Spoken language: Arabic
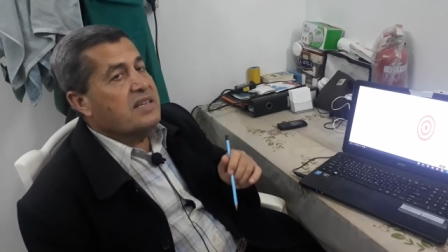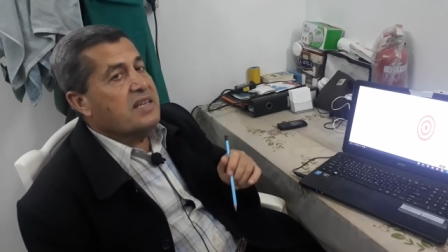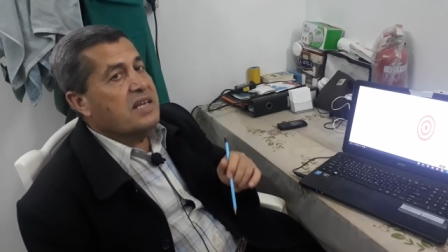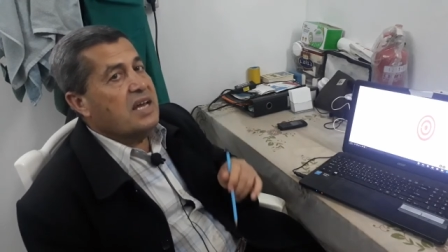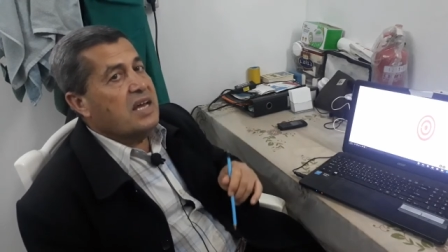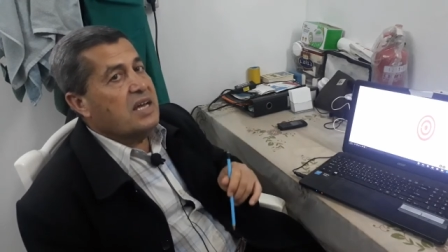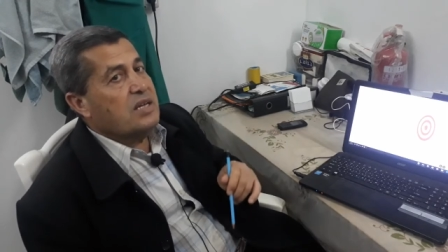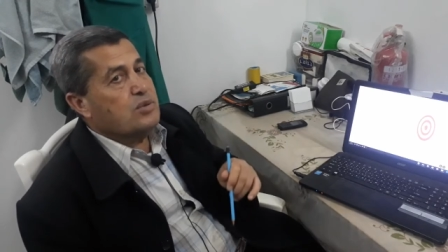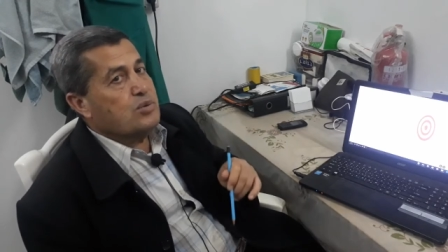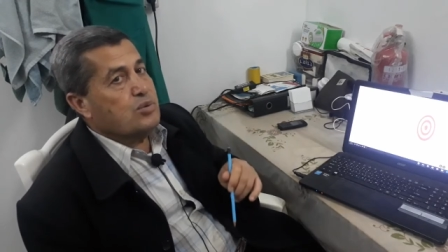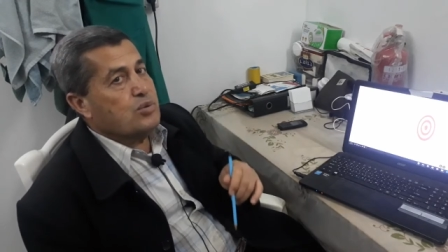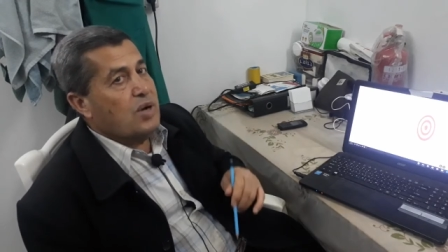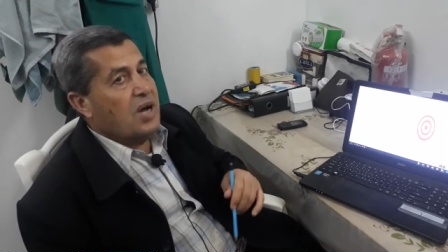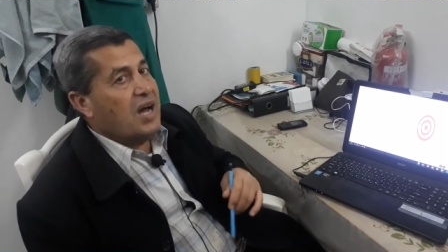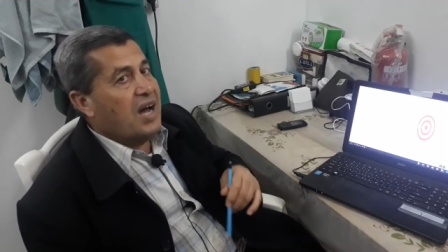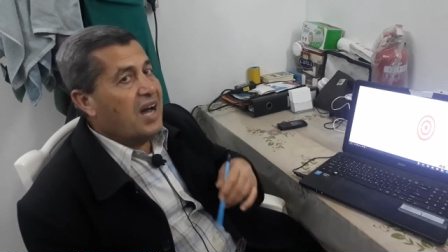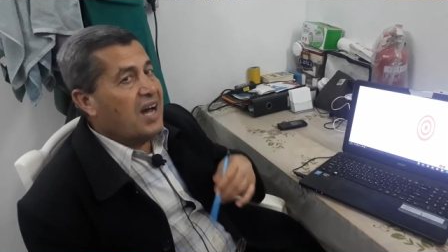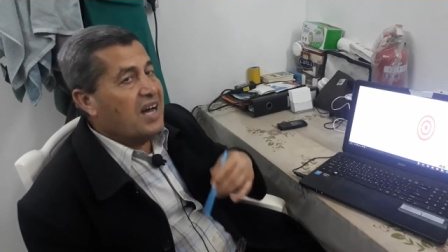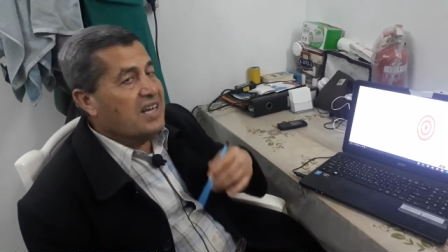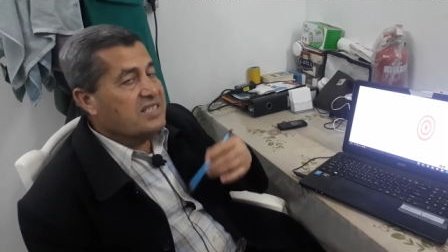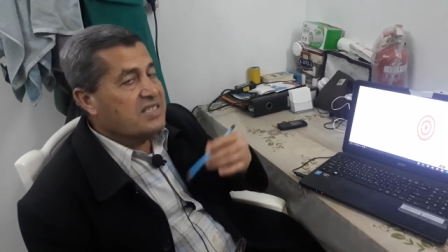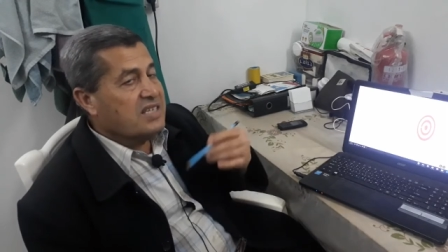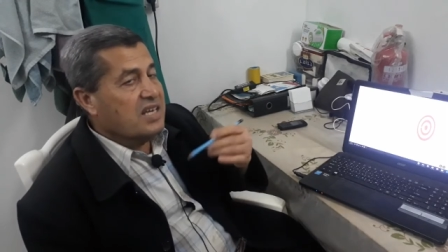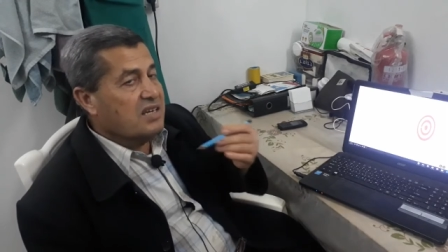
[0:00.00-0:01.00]
ذاته
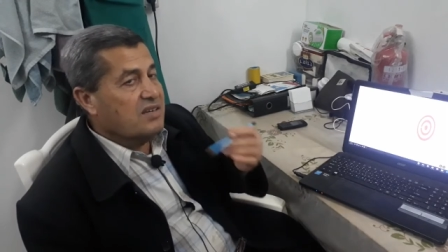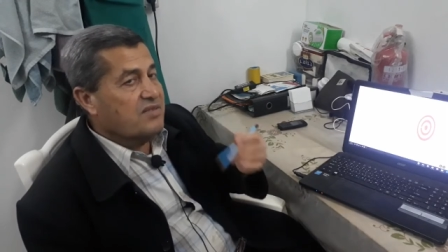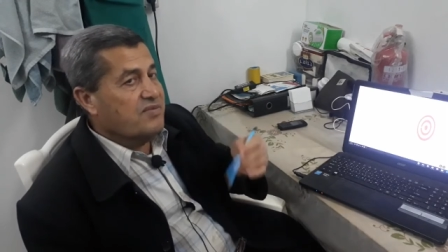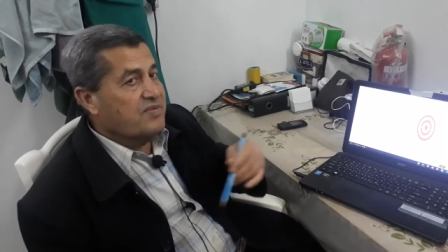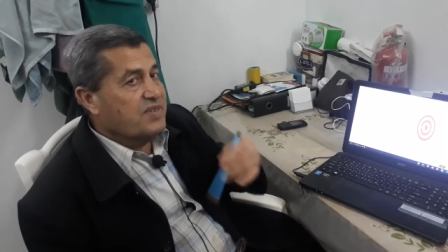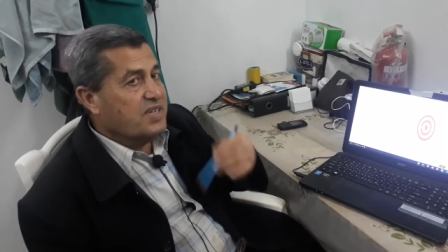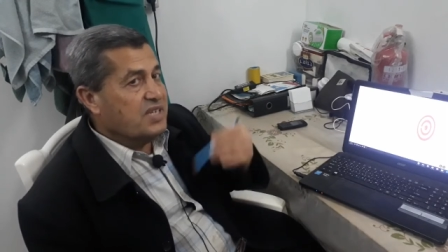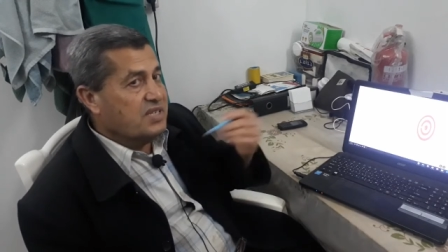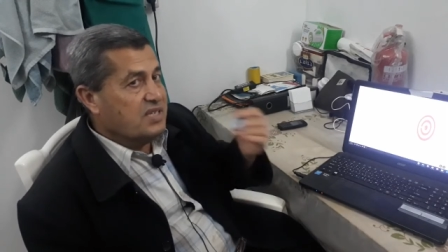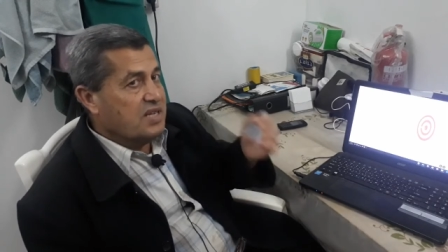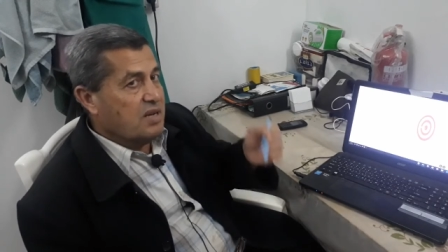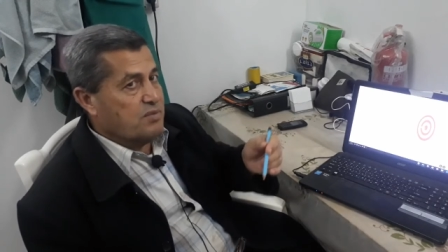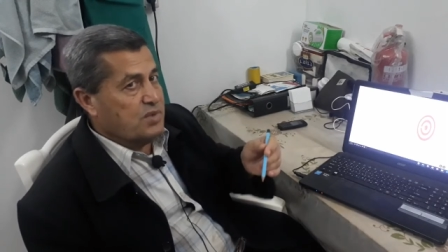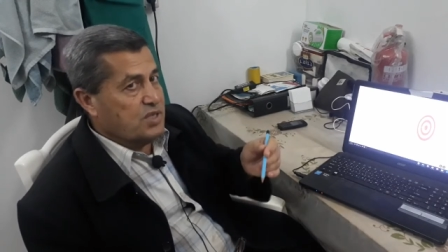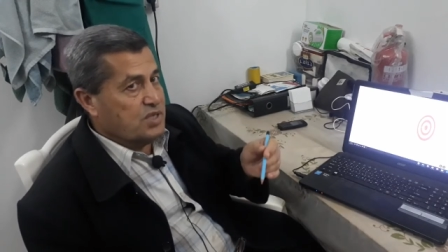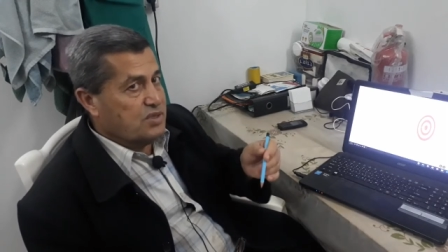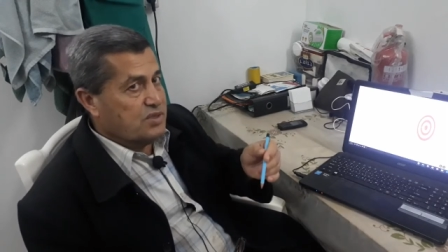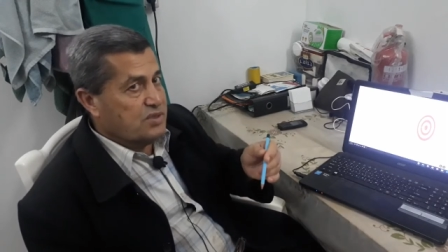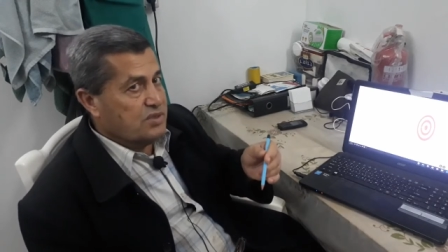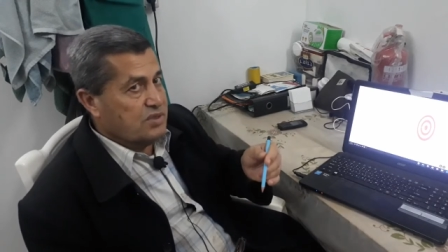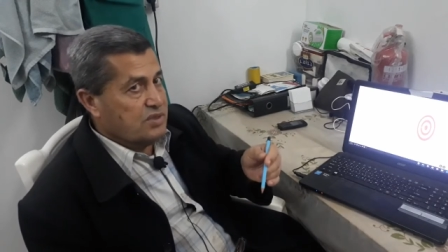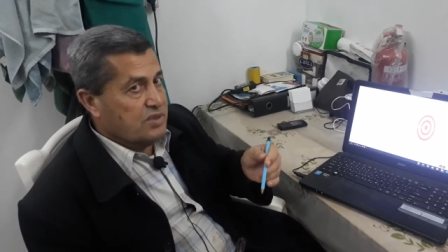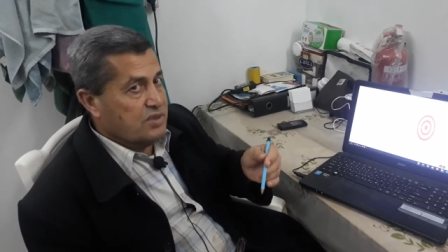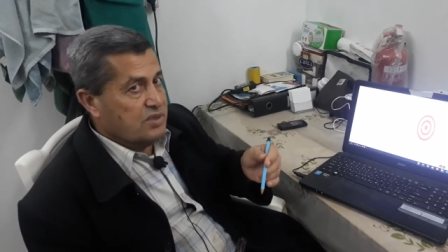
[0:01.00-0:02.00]
حصل فيه
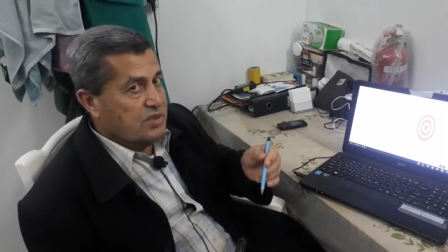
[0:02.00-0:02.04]
دمج